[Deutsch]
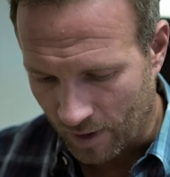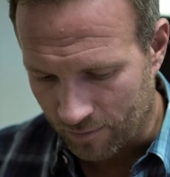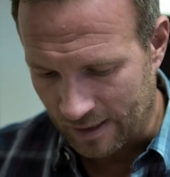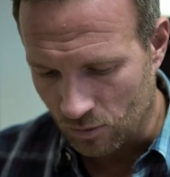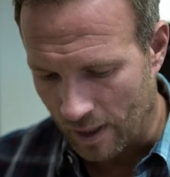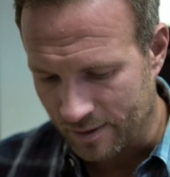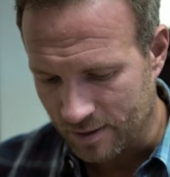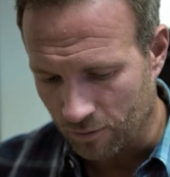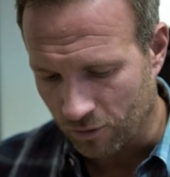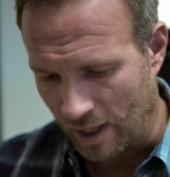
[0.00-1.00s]
wenn du ein
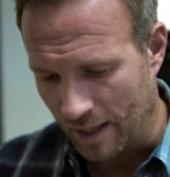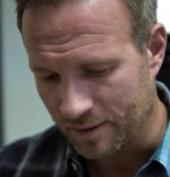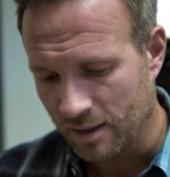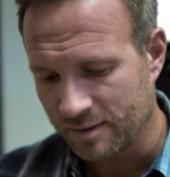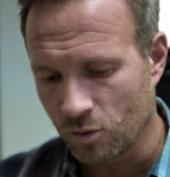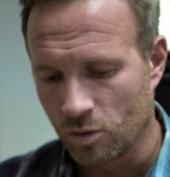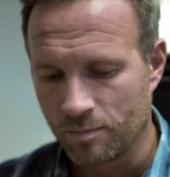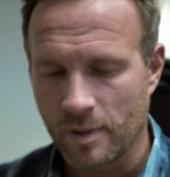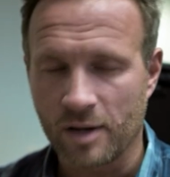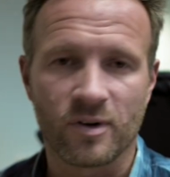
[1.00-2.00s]
Telefonat hast,
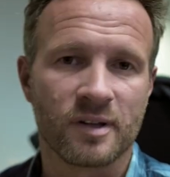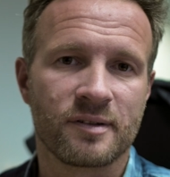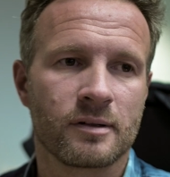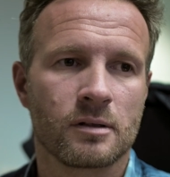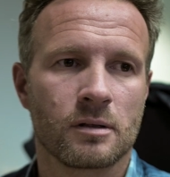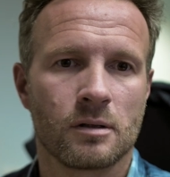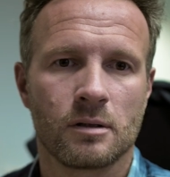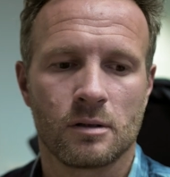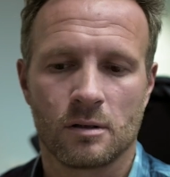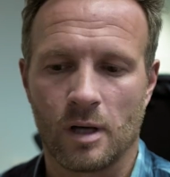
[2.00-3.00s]
um etwas
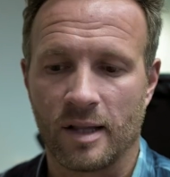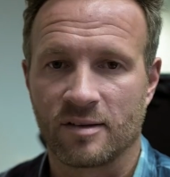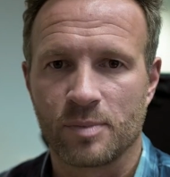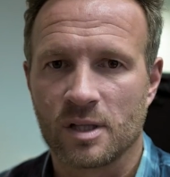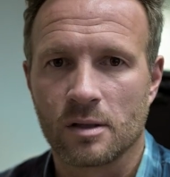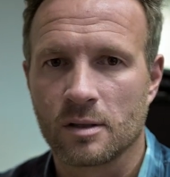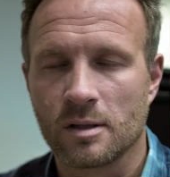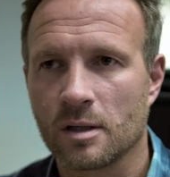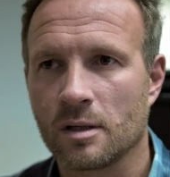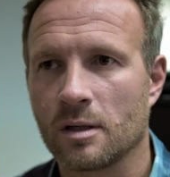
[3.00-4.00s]
anzubieten,
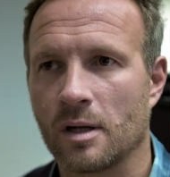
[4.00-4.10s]
ein